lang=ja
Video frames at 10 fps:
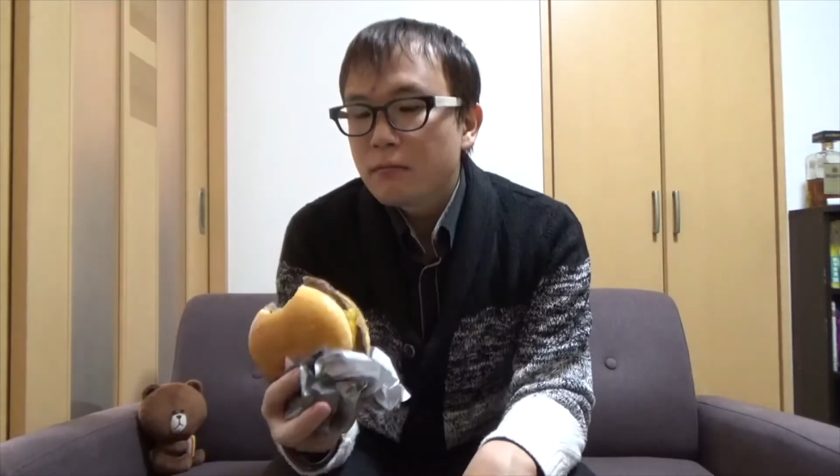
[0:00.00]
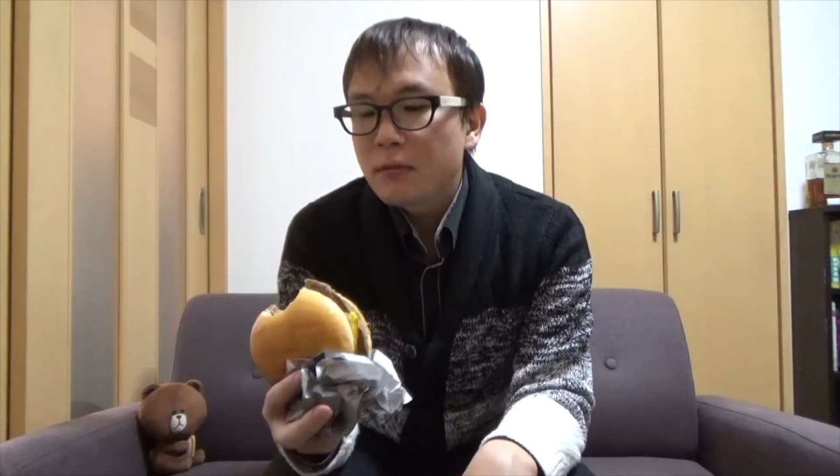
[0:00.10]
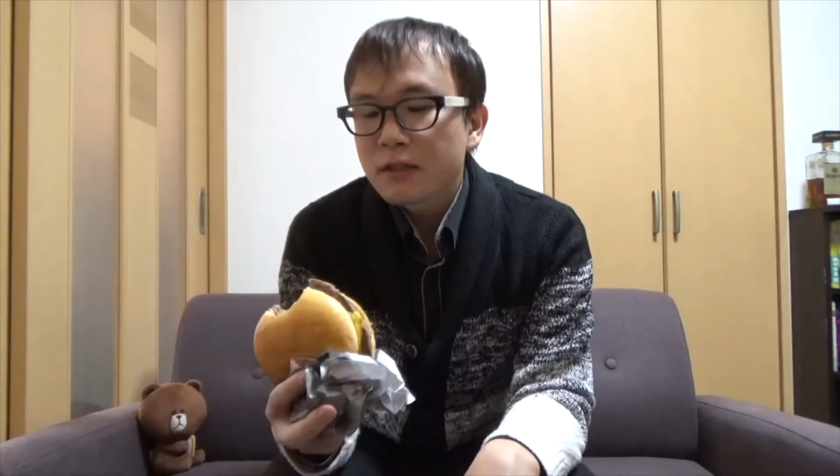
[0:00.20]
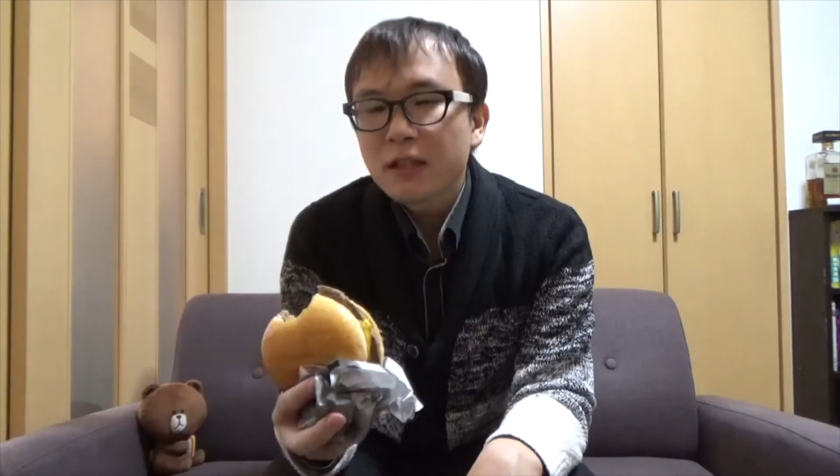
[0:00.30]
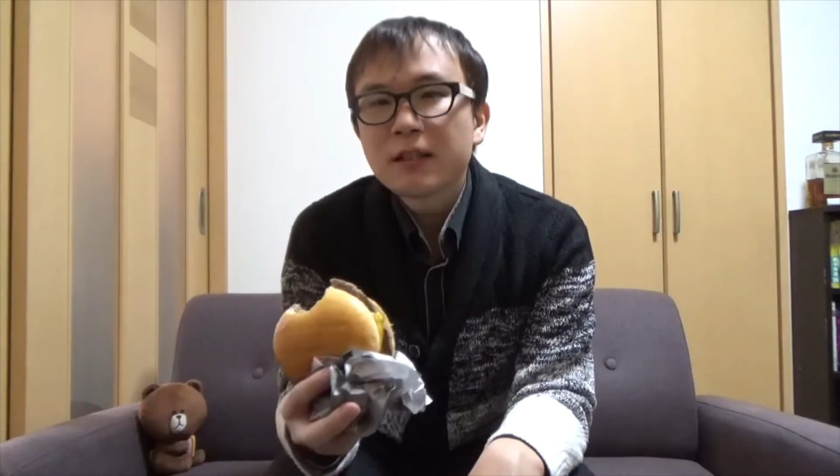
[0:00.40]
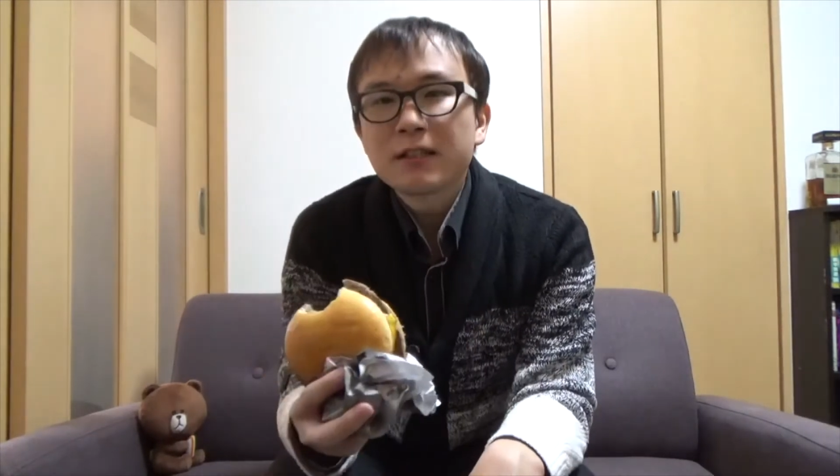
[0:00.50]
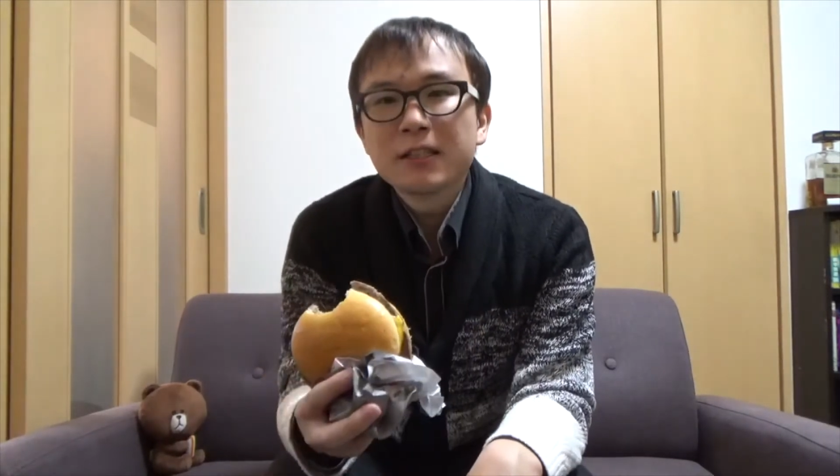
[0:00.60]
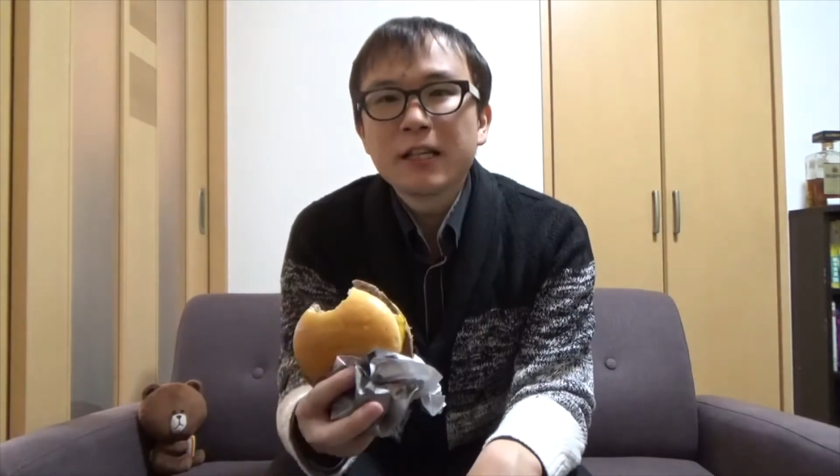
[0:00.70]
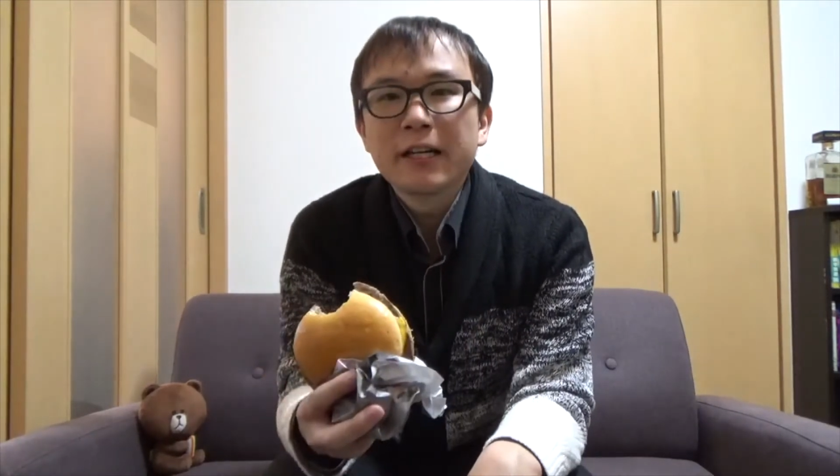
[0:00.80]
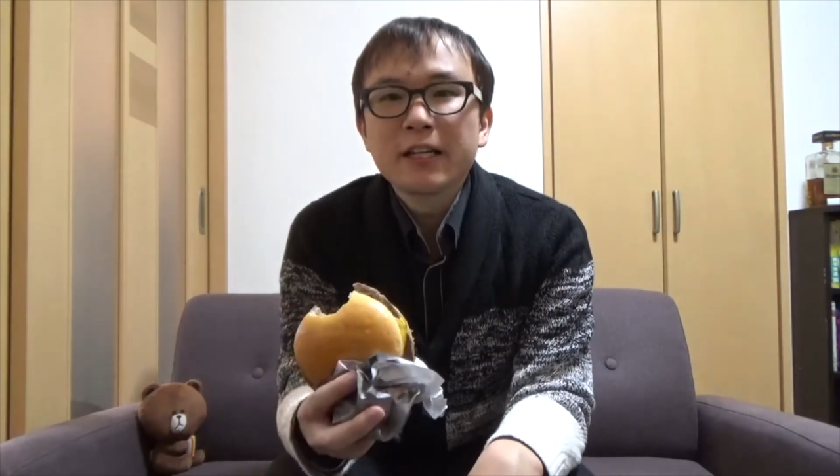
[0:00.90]
まあ、ただで
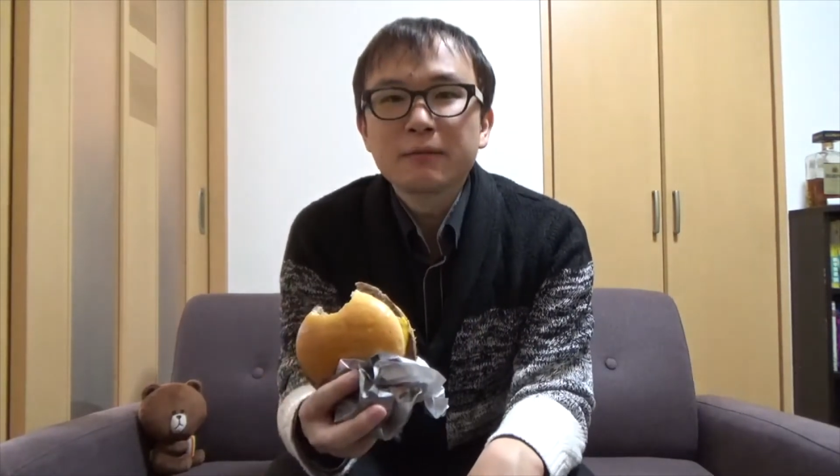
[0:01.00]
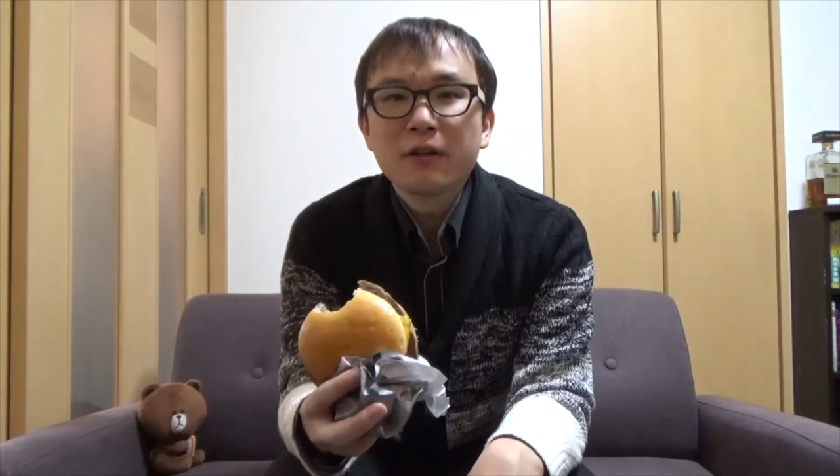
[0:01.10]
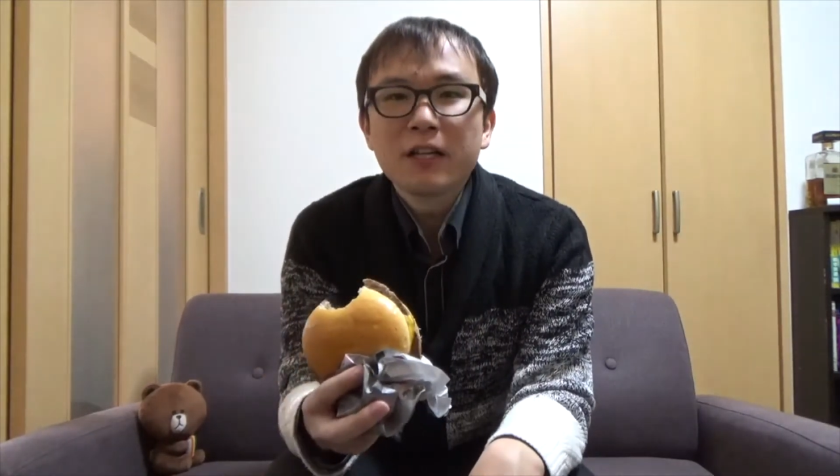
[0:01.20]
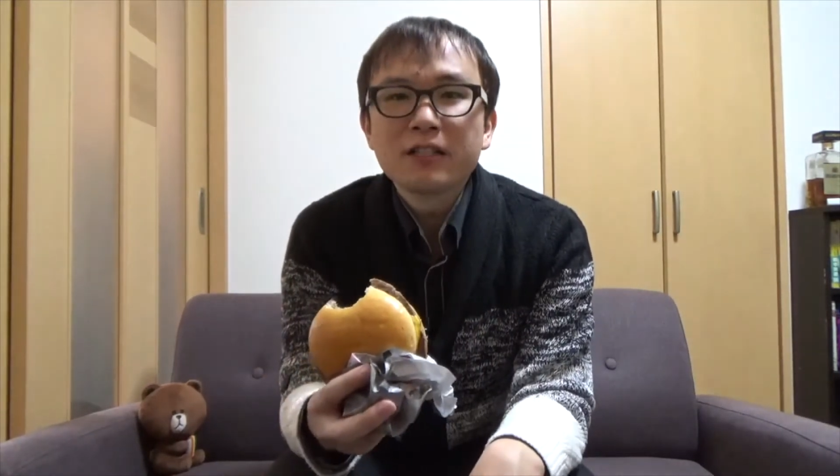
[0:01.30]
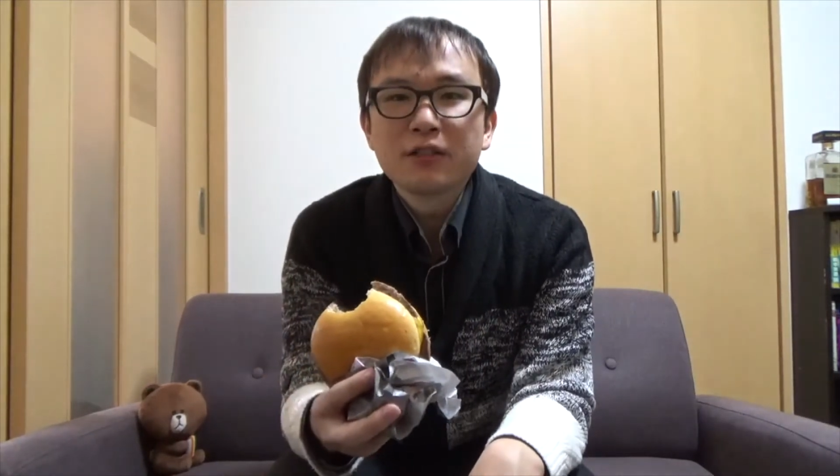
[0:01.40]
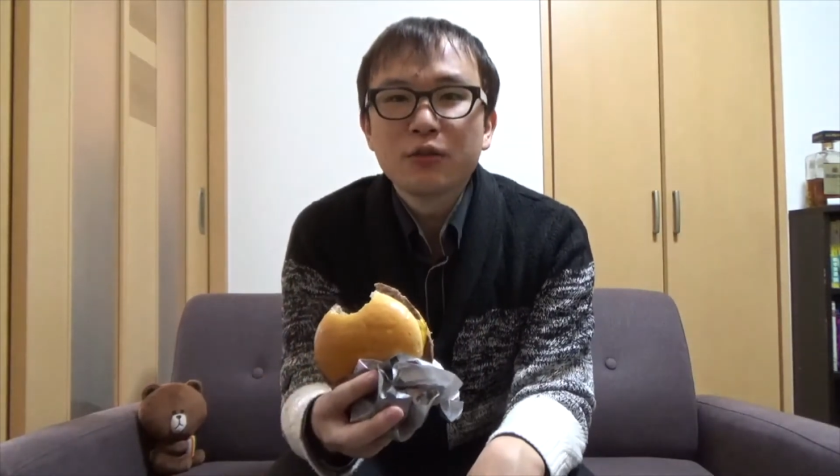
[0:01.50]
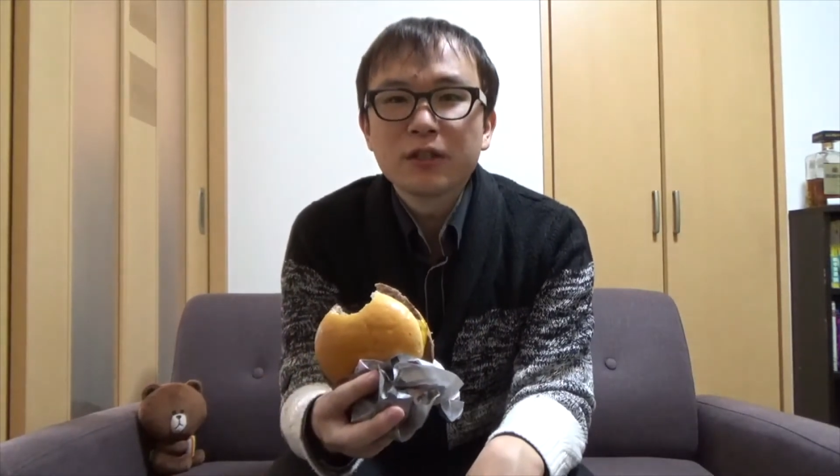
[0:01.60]
さえ分厚いお